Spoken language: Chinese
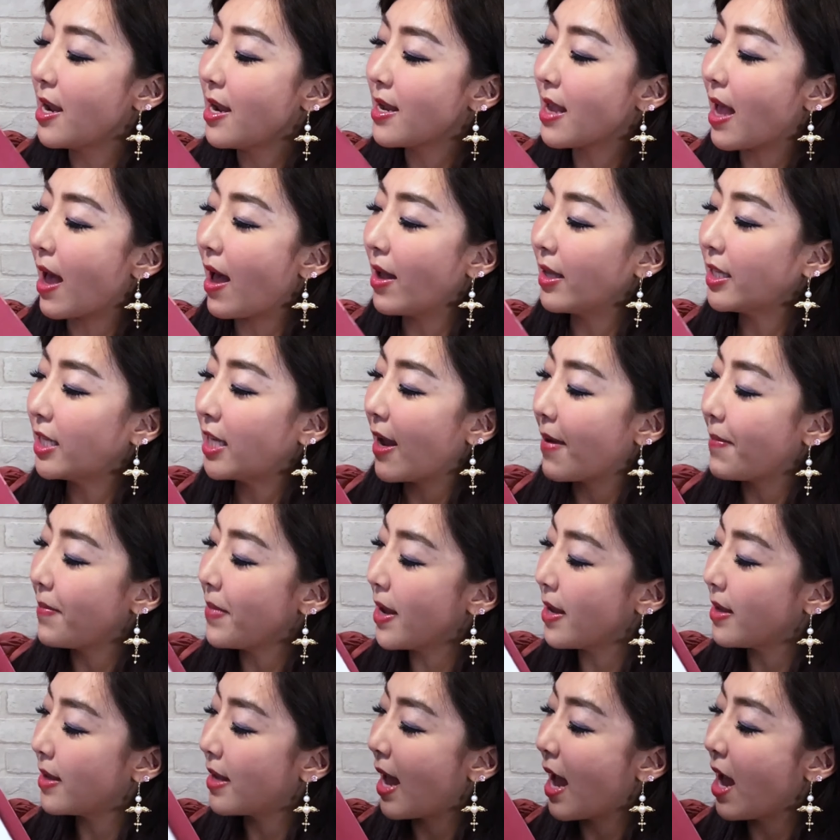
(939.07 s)
然后前
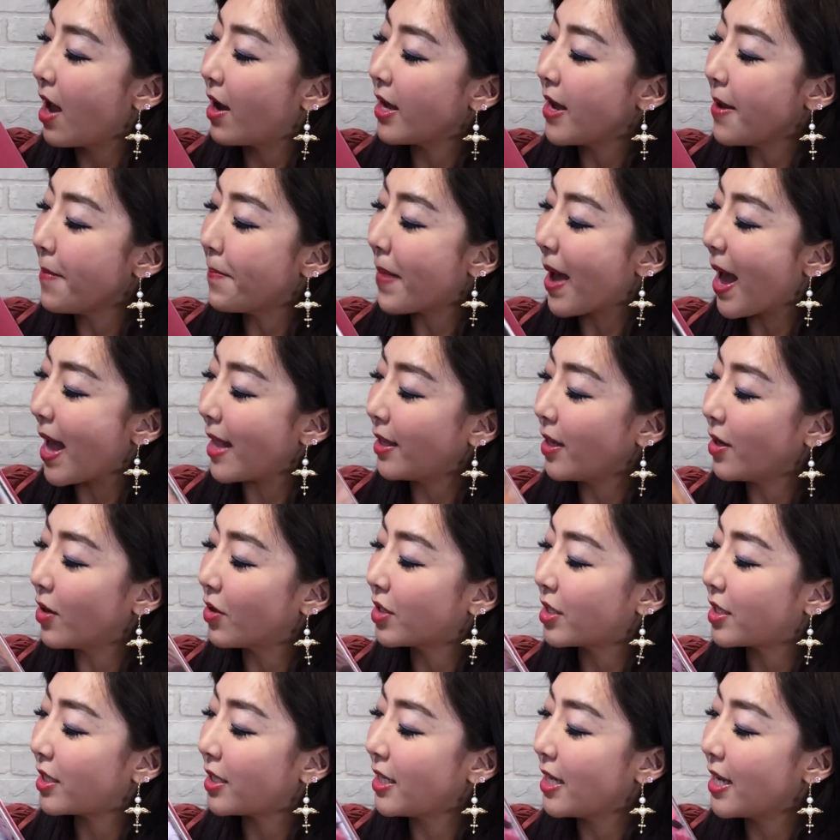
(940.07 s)
面呢还有一百六
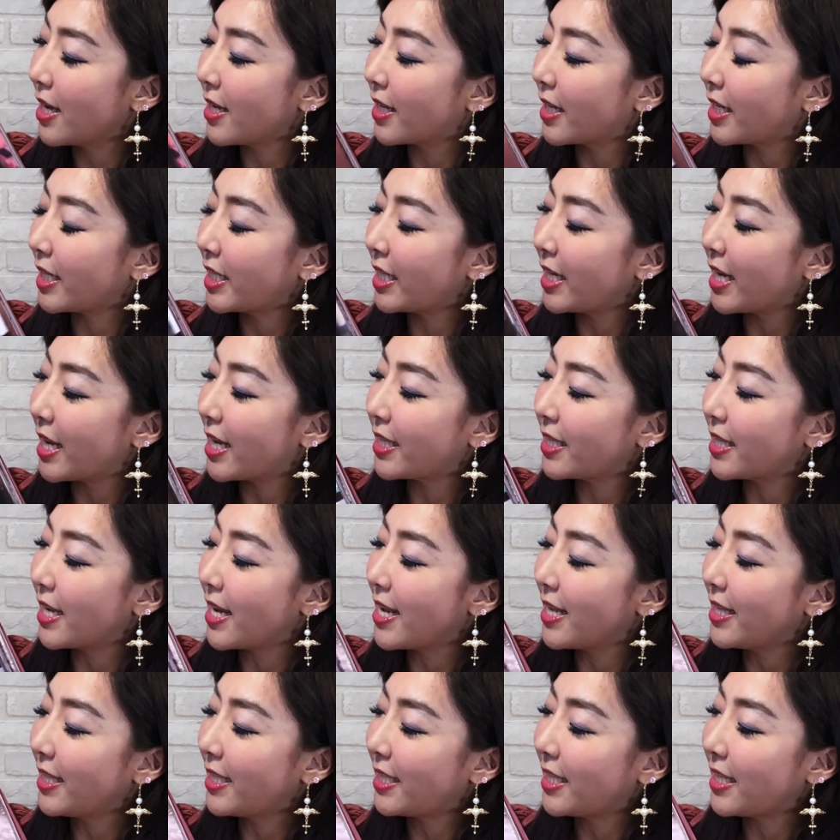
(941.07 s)
十页的写
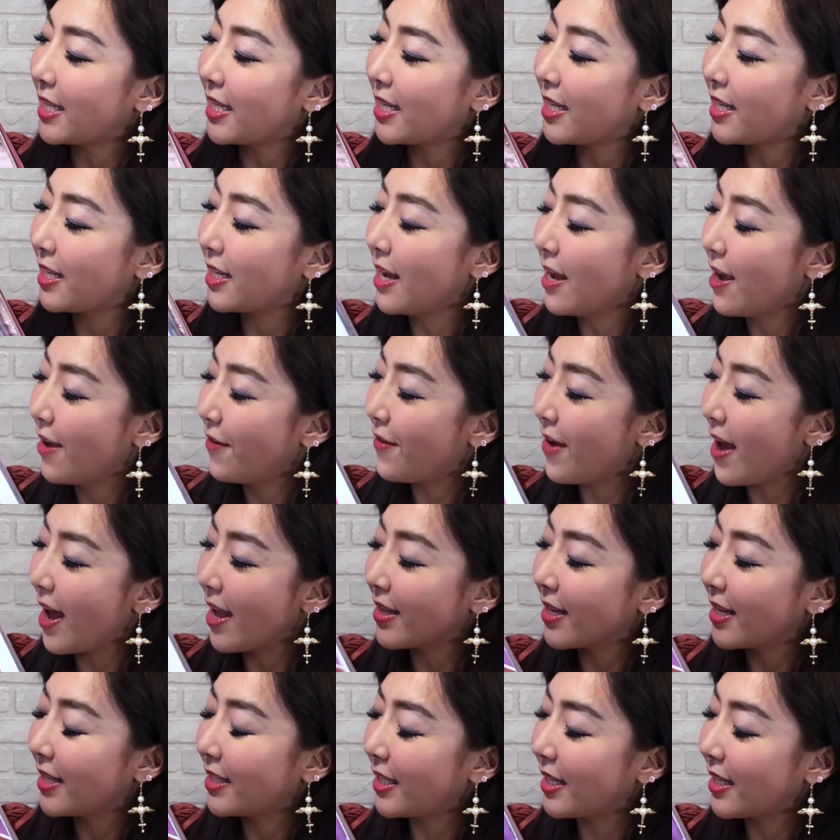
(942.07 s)
真集，非
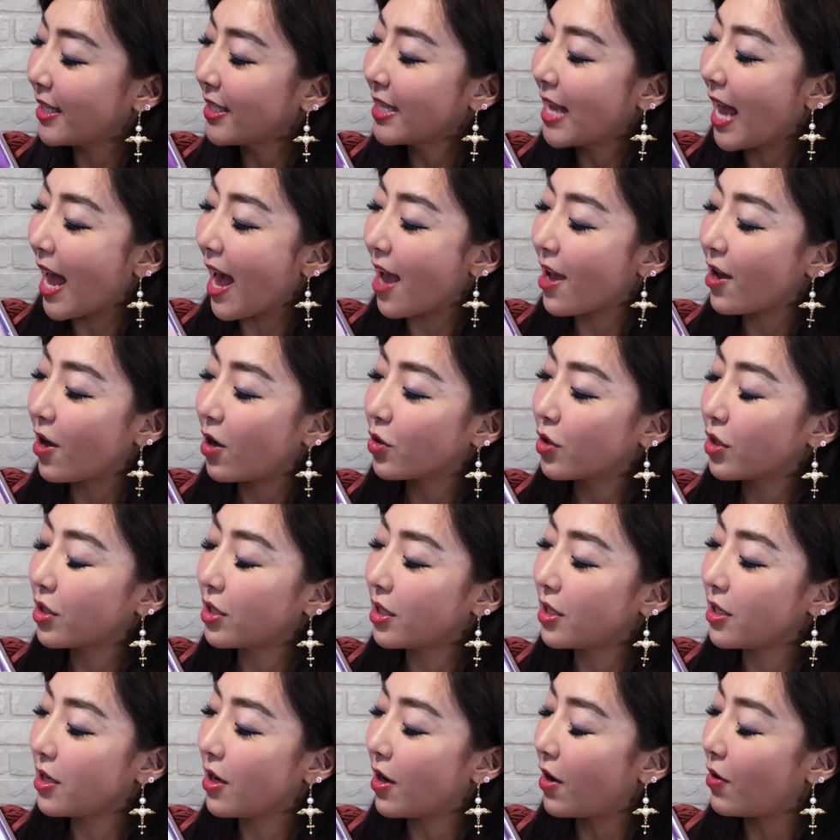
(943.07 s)
常的精彩哦，就
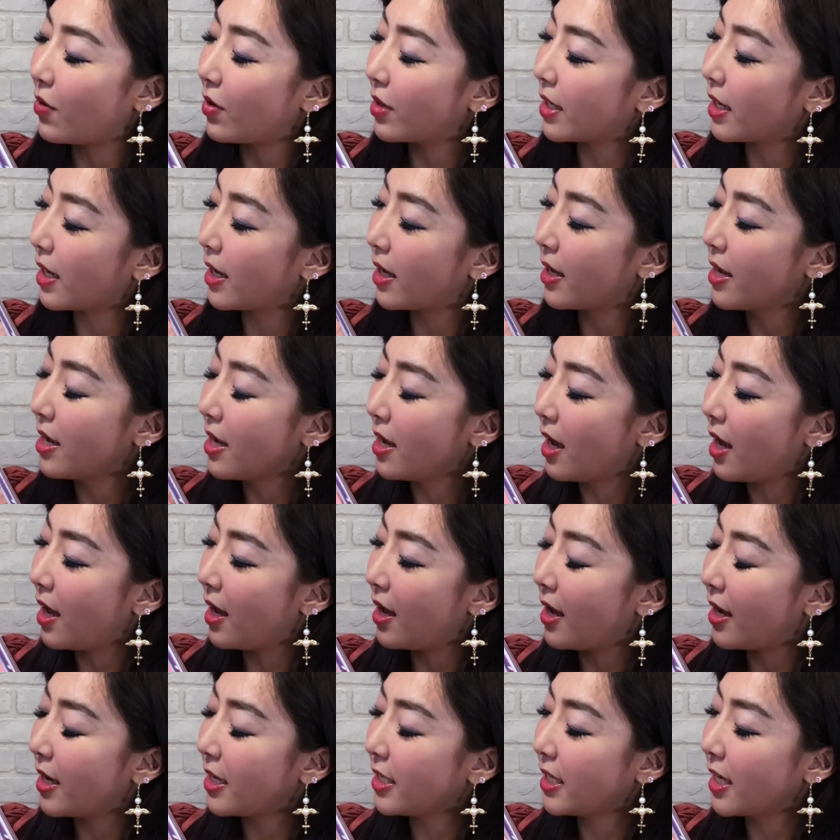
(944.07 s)
是有我的
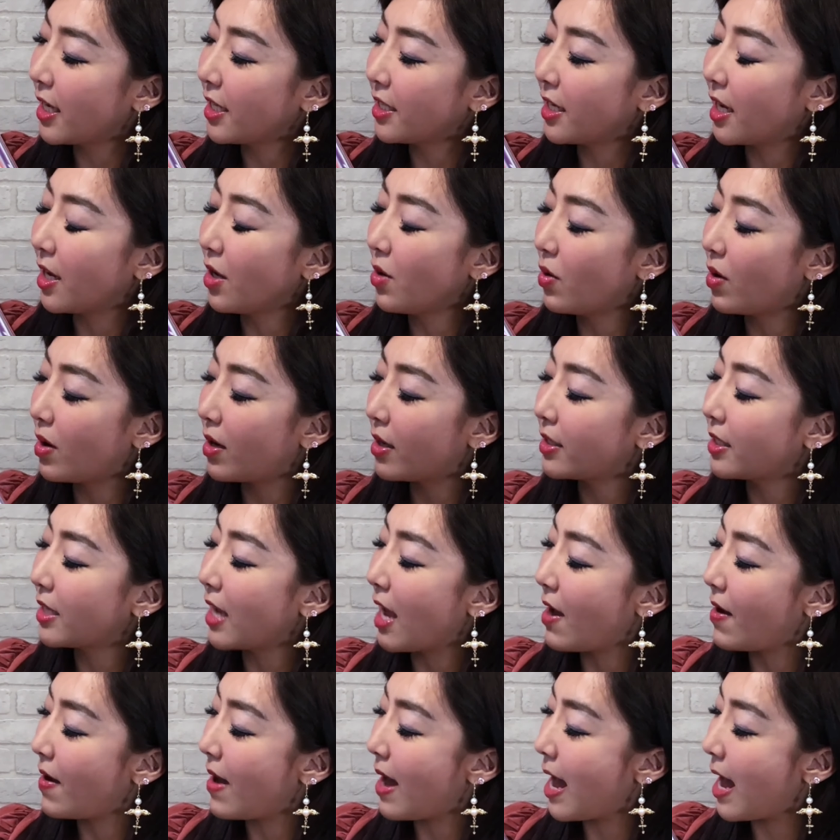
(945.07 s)
呃一些生活
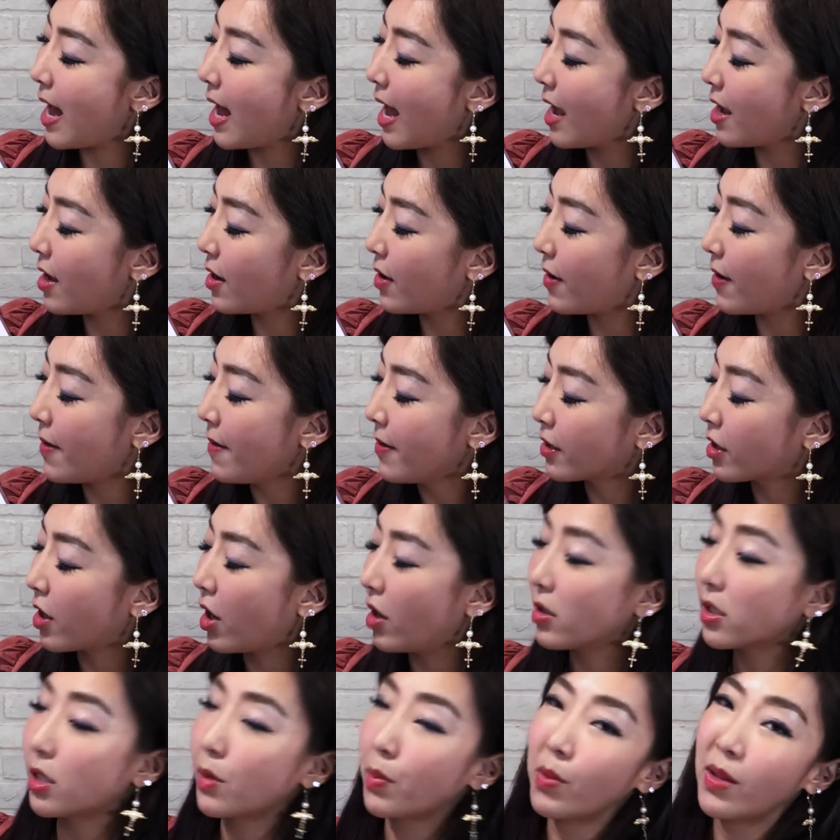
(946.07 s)
照啊，还有
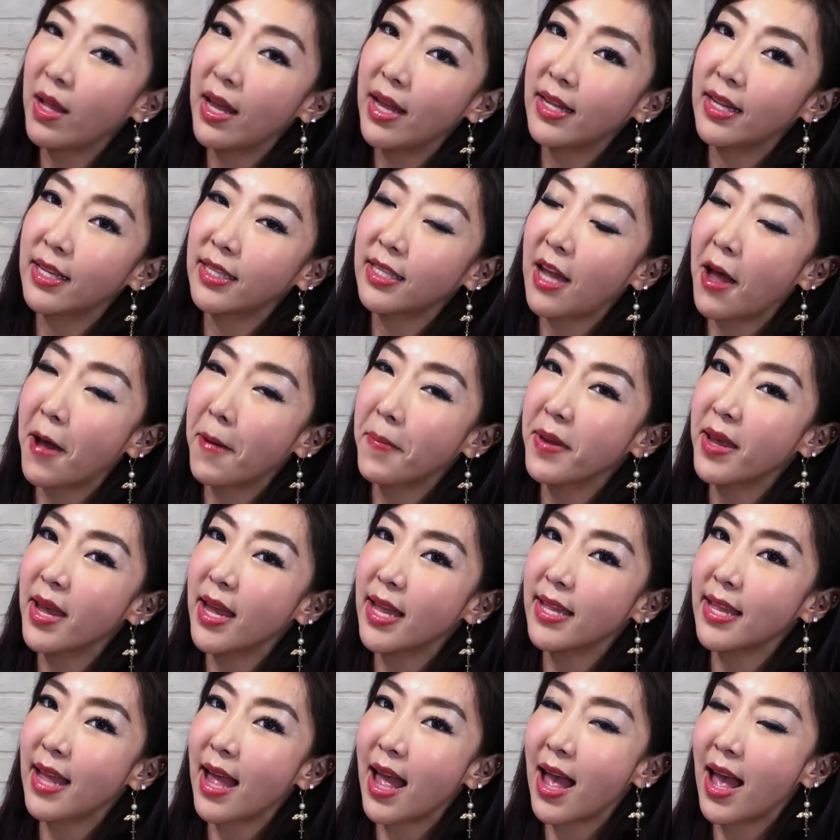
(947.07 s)
cosplay 的照
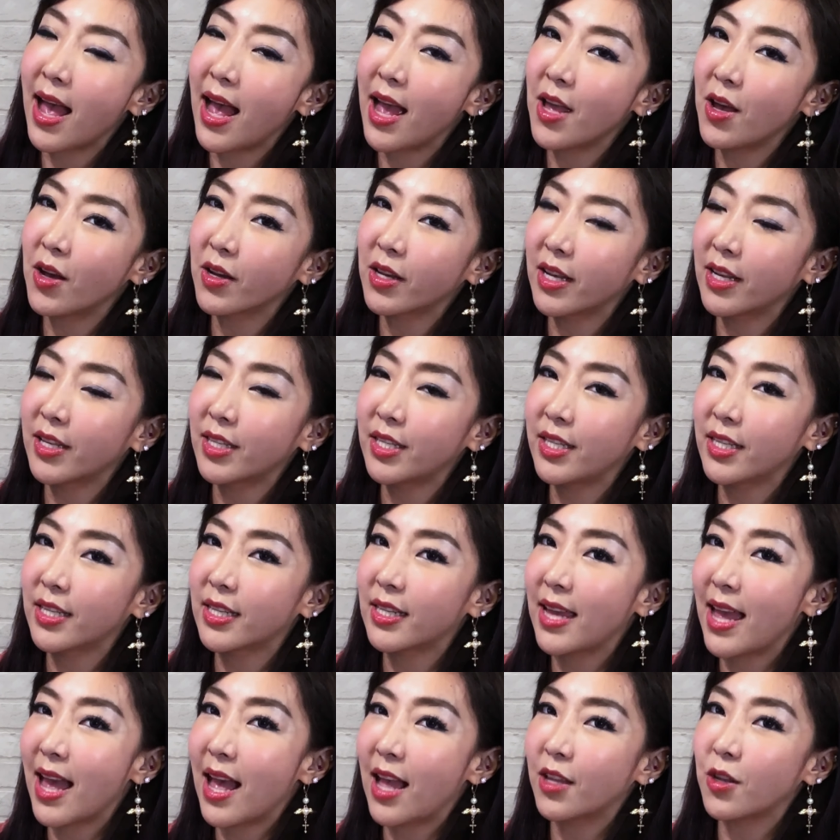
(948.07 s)
片呐，还有各式
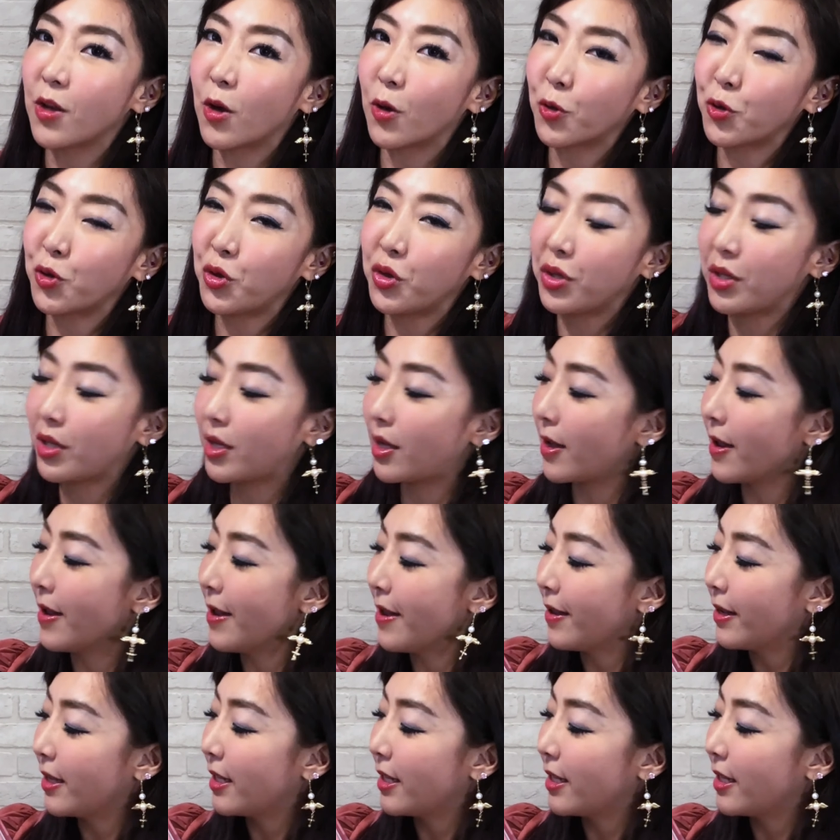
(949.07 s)
各样有趣的。